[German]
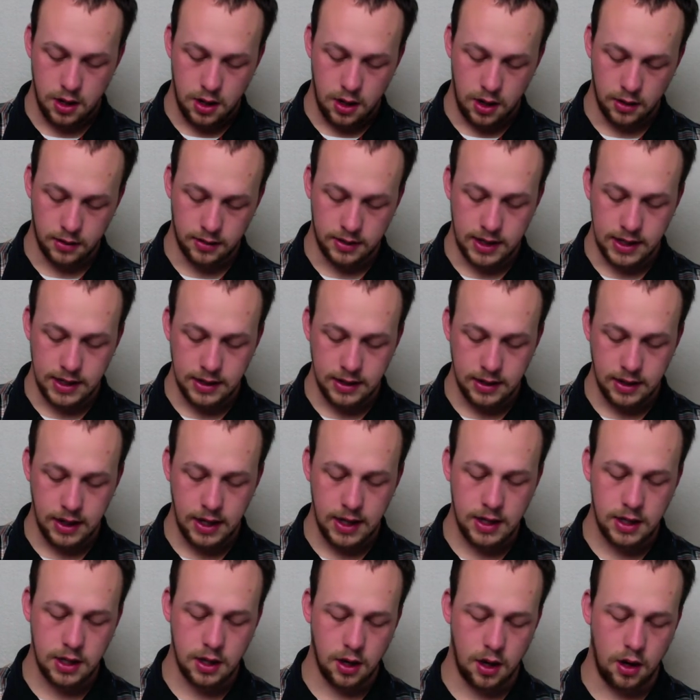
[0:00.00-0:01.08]
an denen
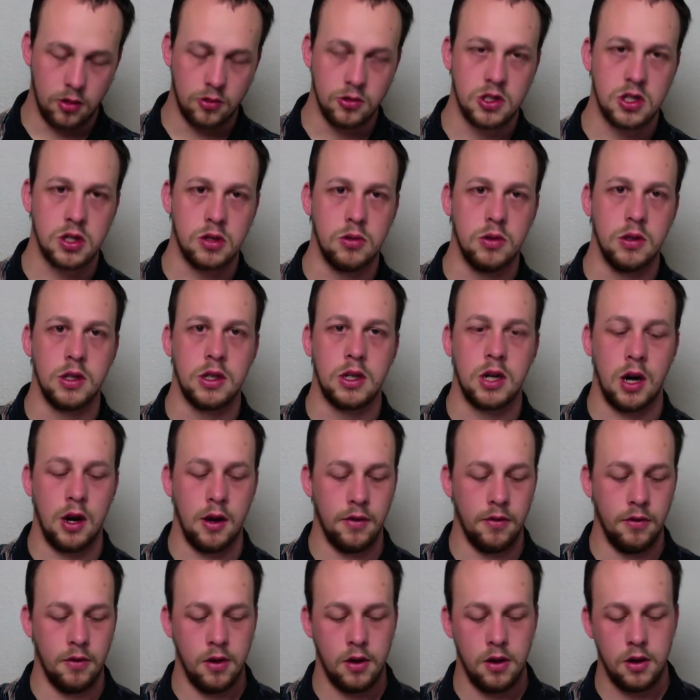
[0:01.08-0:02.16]
ich ausruhen kann.